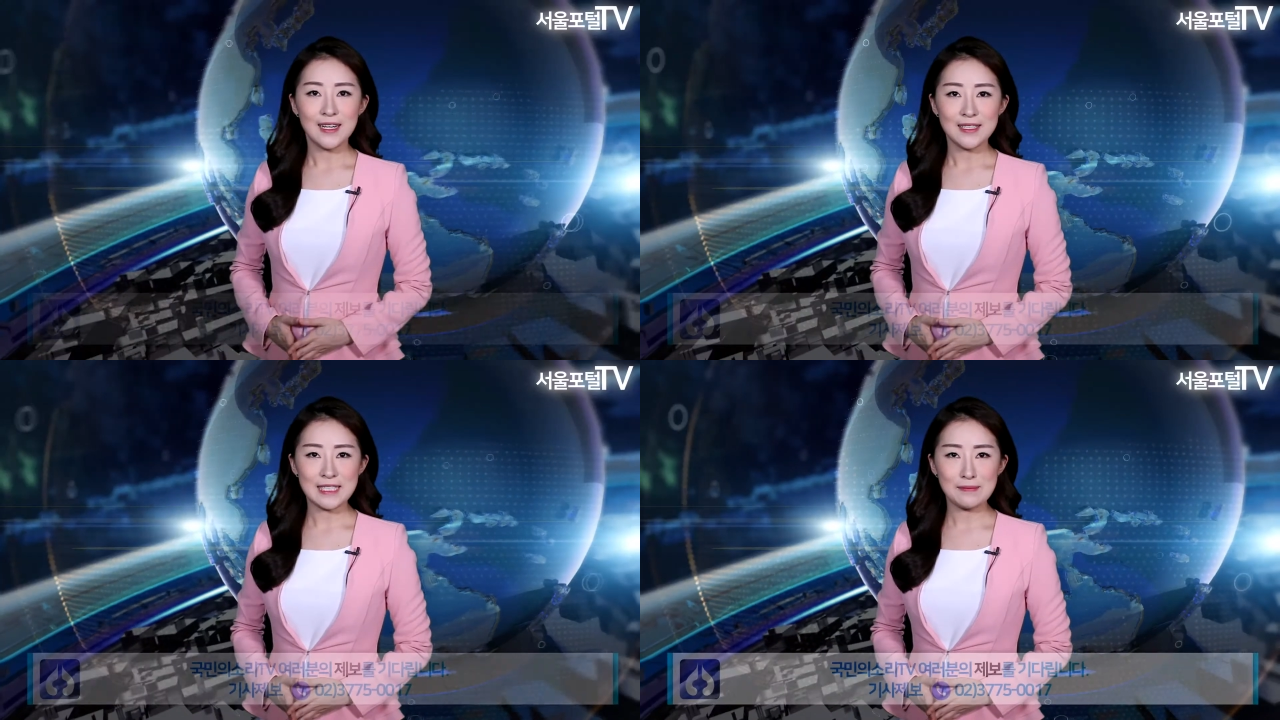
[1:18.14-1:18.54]

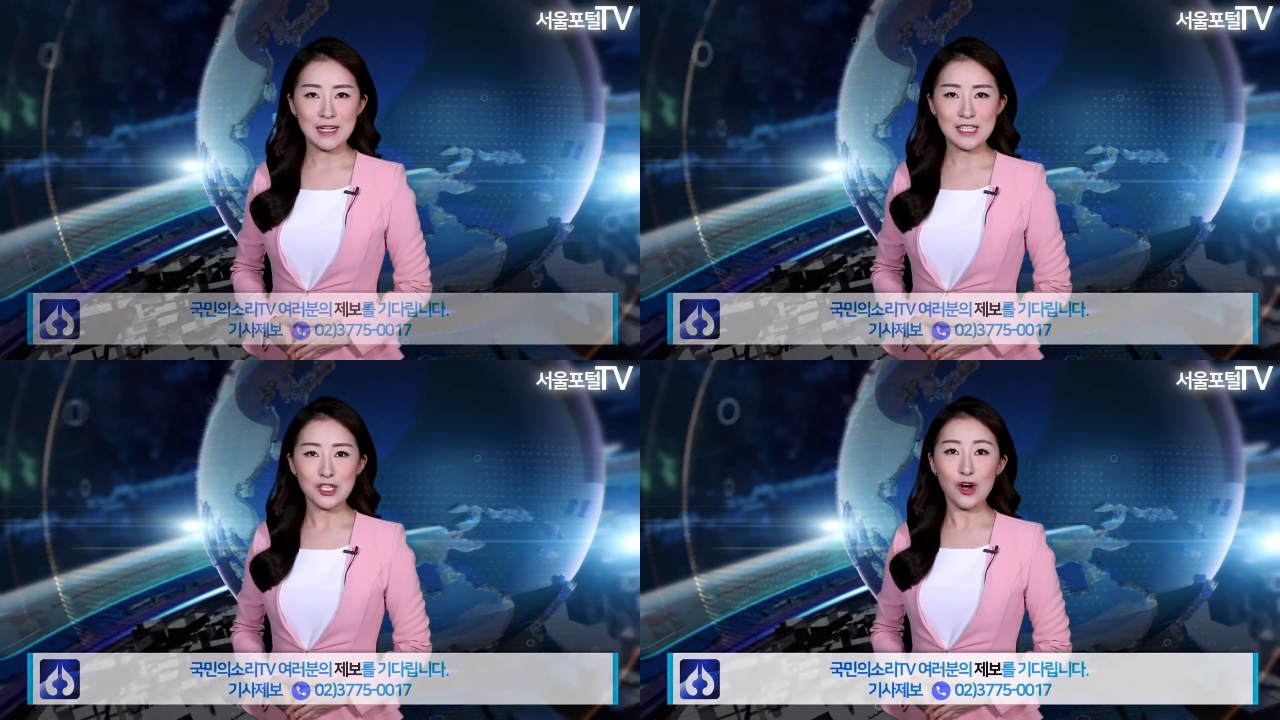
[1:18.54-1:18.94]

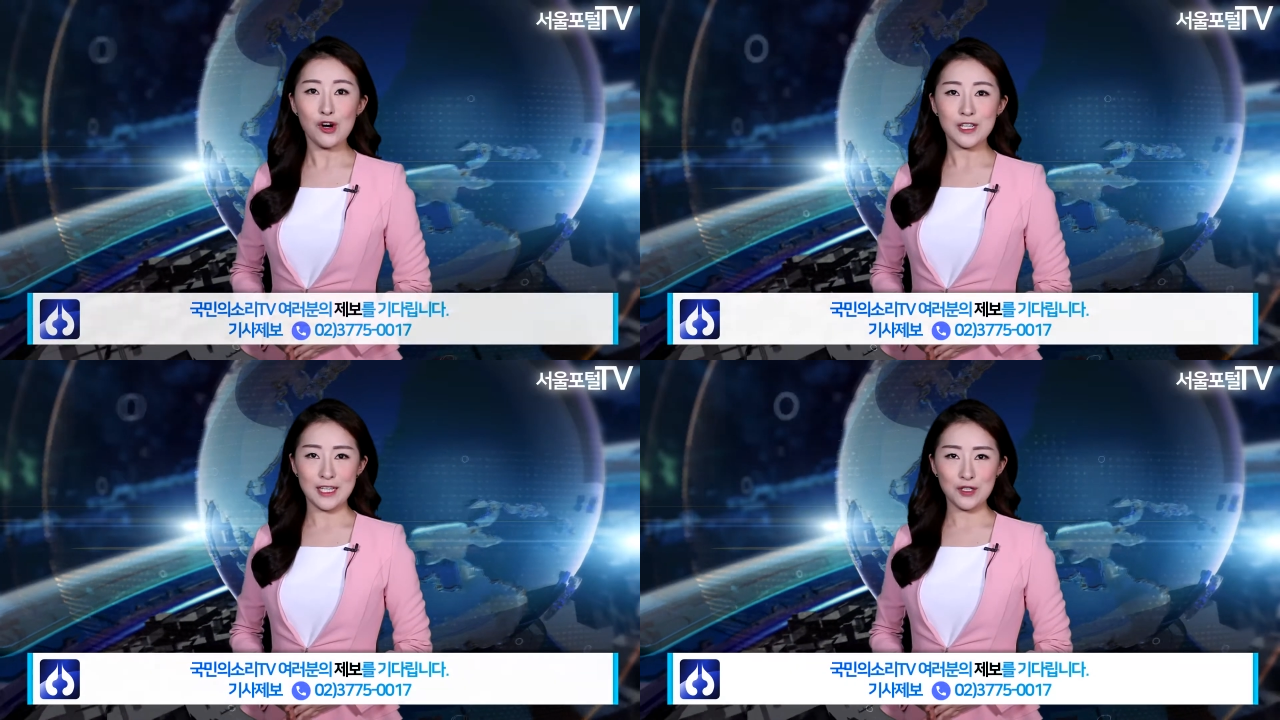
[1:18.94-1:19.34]
지금까지
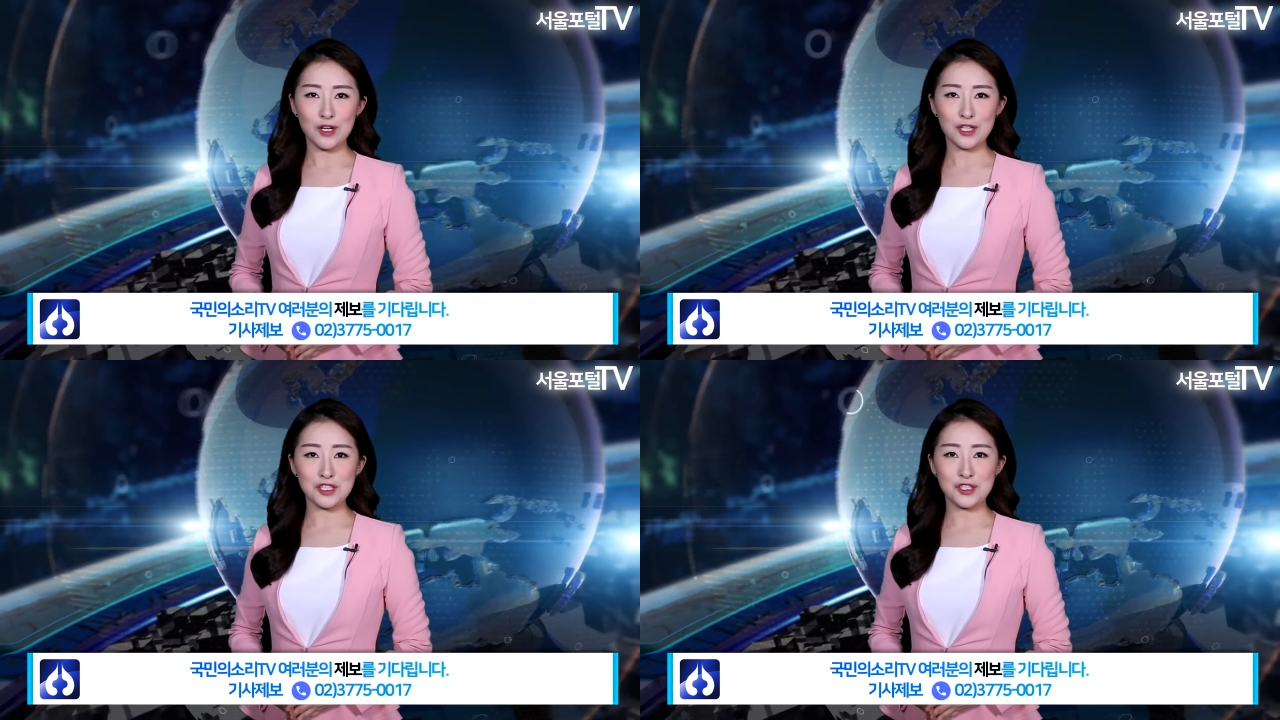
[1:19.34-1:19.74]
서울
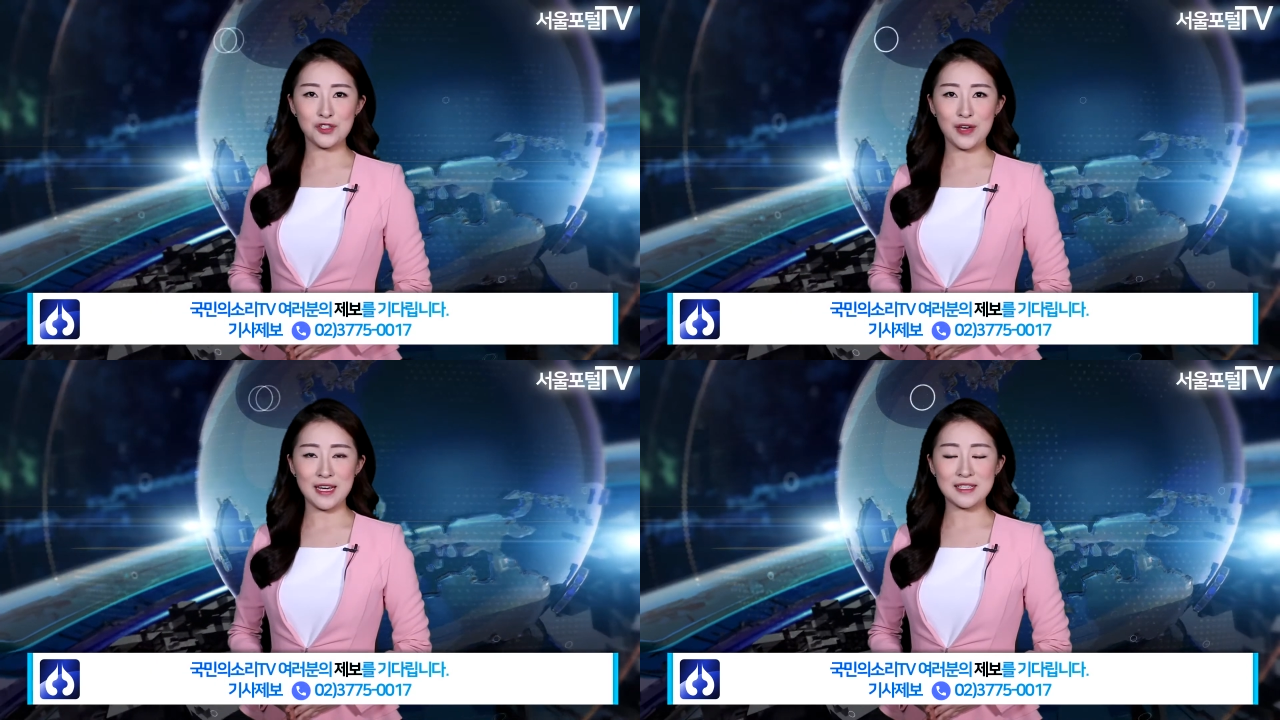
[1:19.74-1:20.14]
네트워크
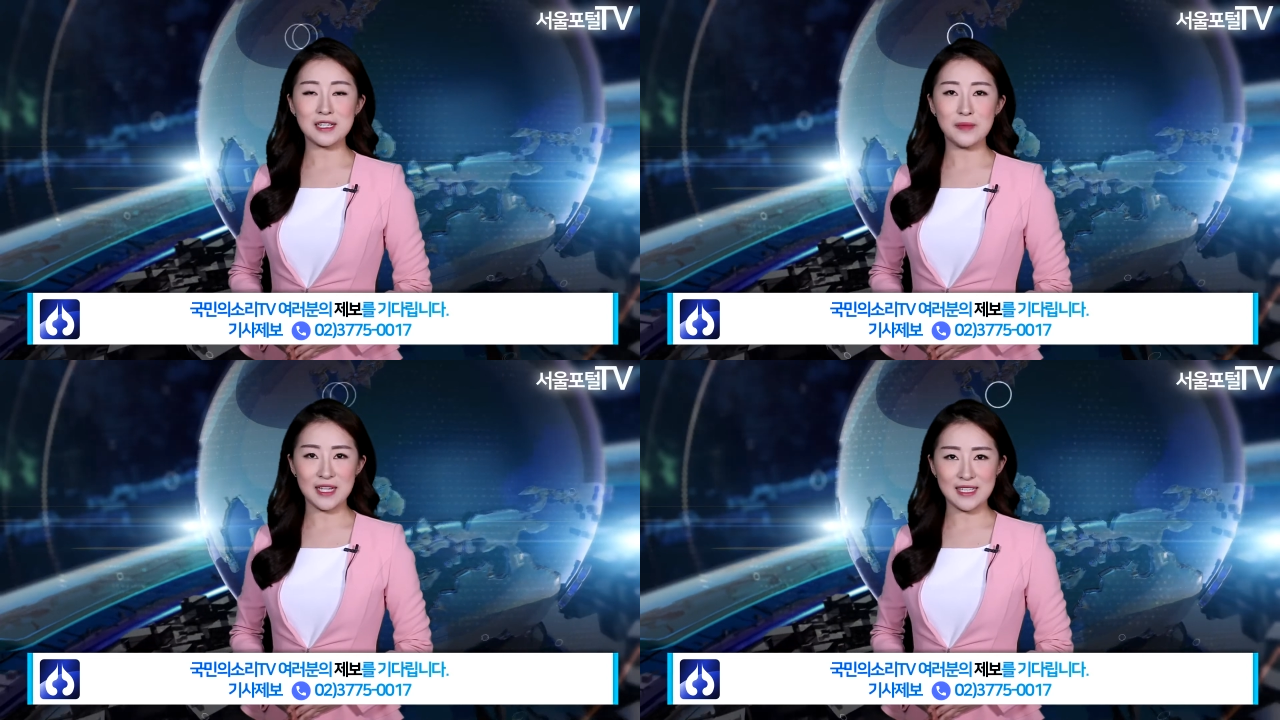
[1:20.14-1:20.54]
뉴스의
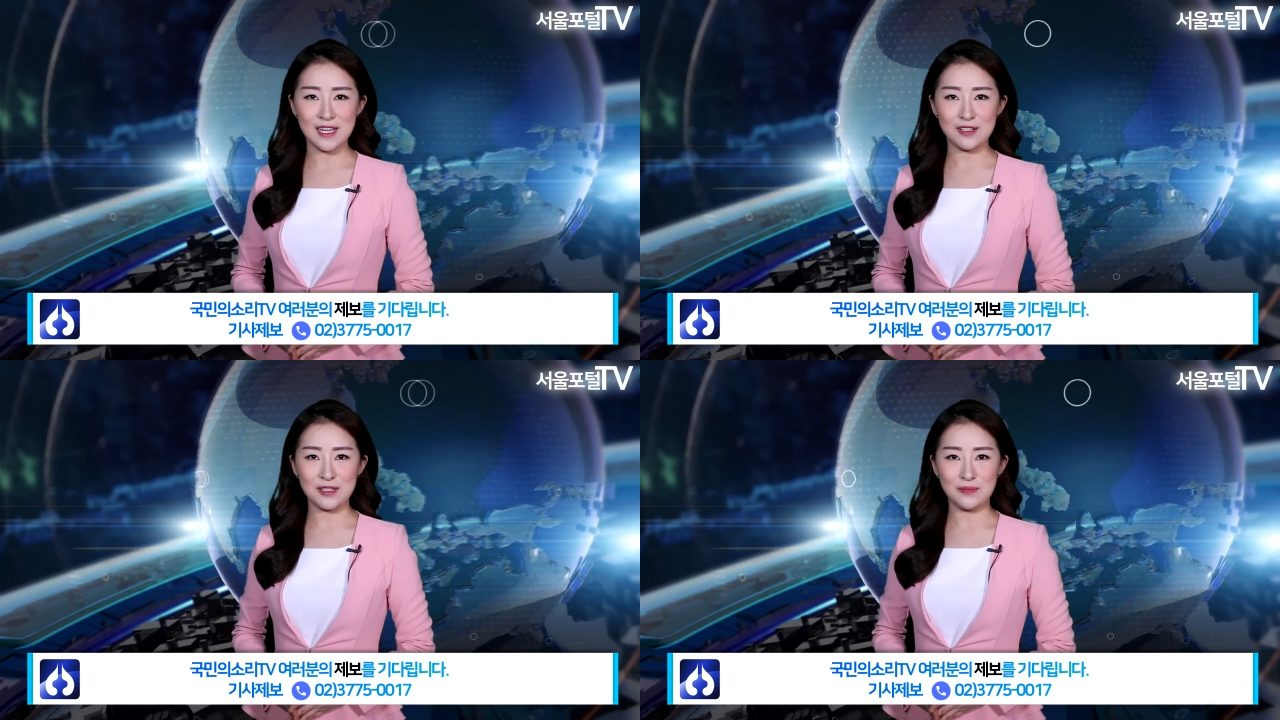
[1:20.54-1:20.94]
이슬비
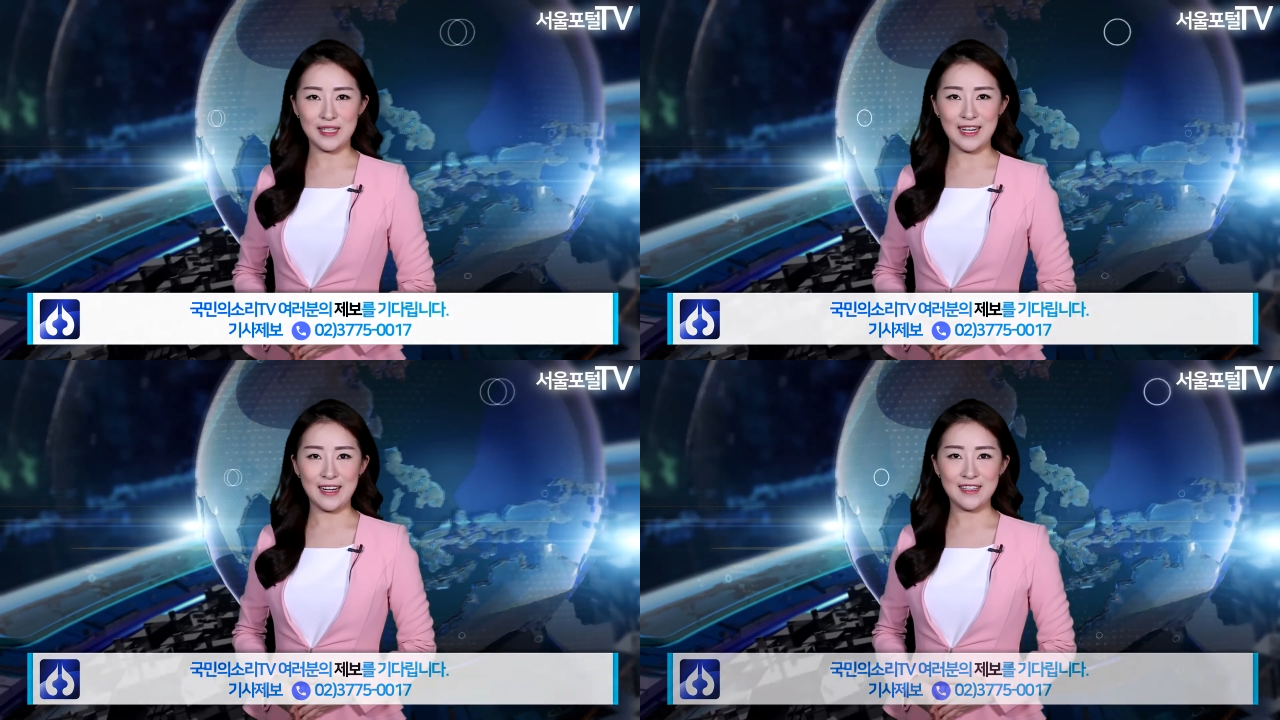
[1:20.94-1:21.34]

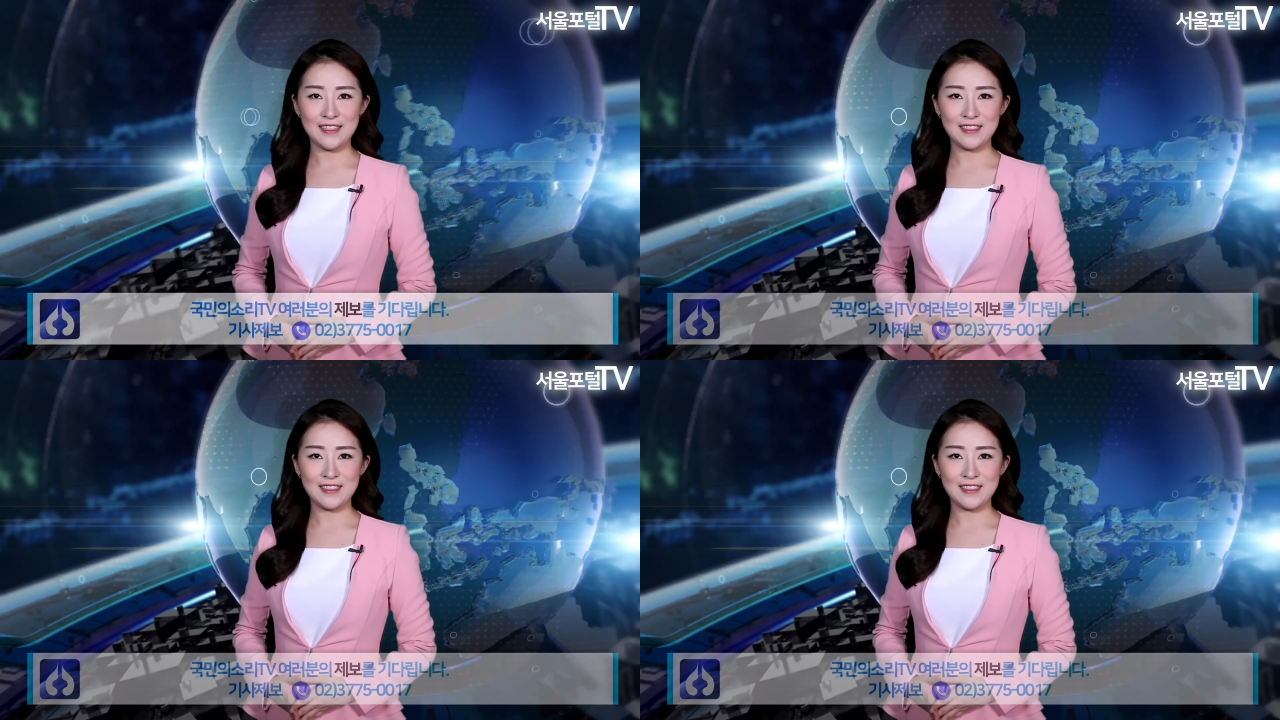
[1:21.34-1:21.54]
기자였습니다.